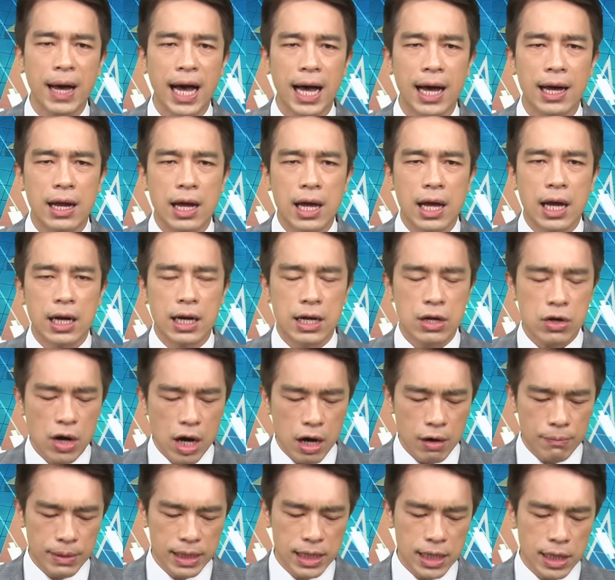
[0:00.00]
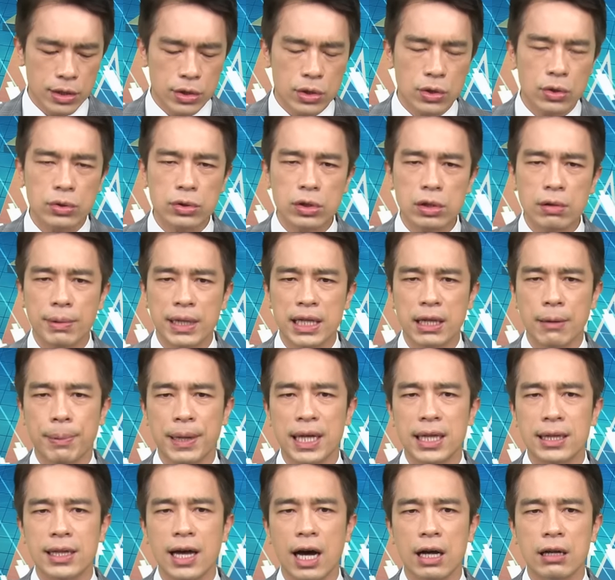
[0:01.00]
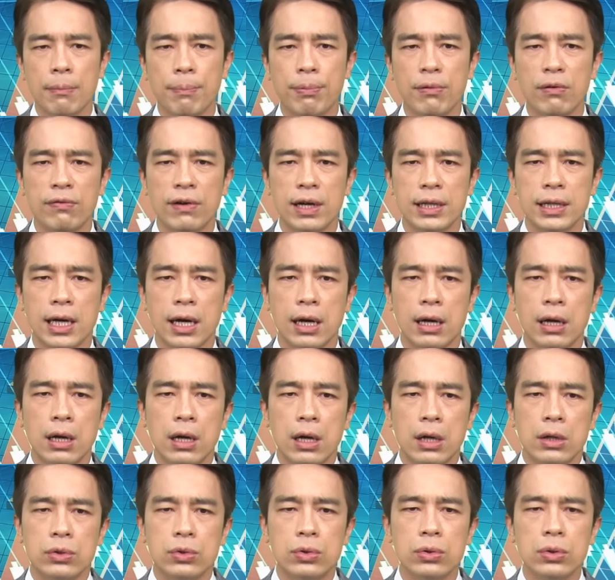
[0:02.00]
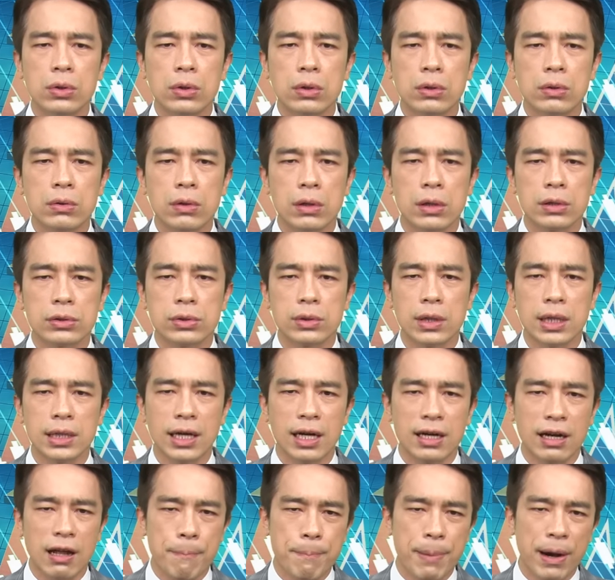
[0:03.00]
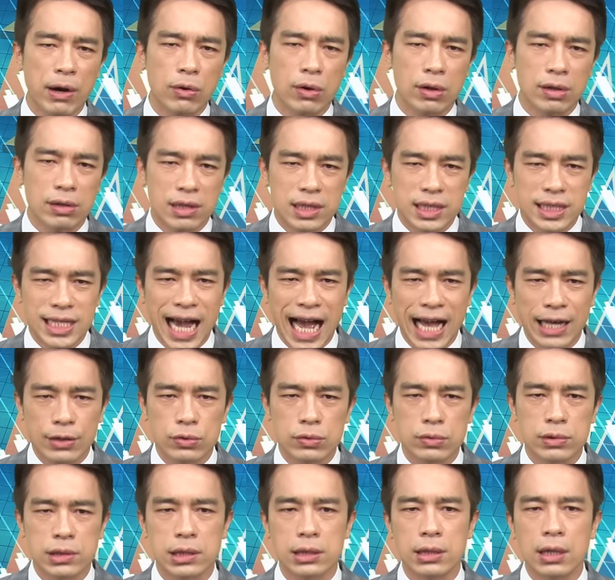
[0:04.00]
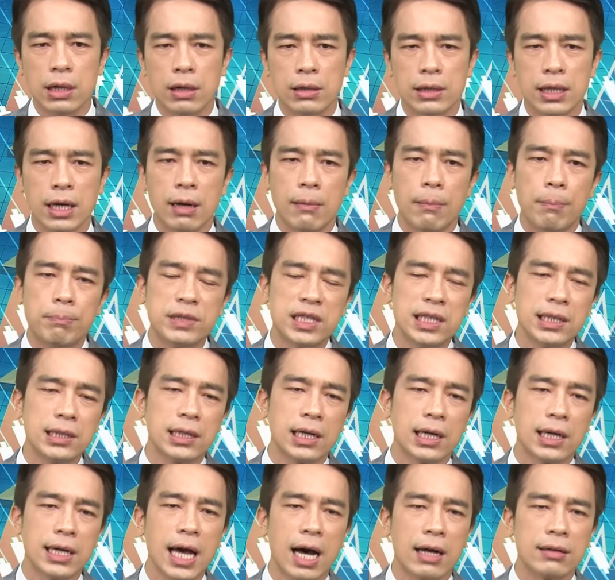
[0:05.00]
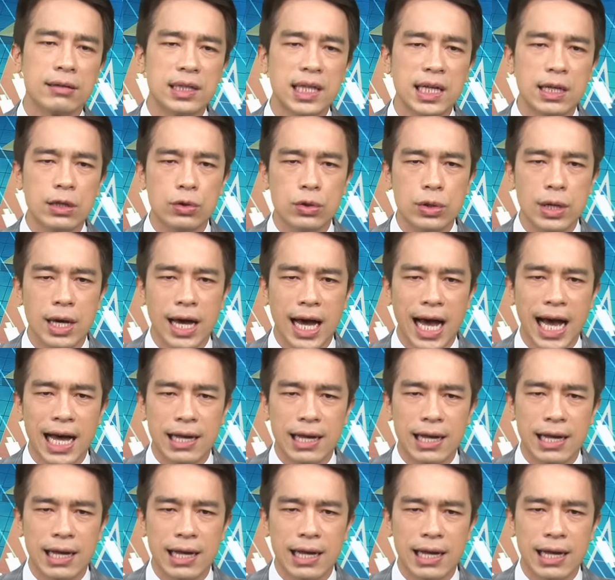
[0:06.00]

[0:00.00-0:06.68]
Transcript: 八。另外，我们的 YouTube 的频道的部分呢，如果说呢你帮我加入之后呢，记得要订阅、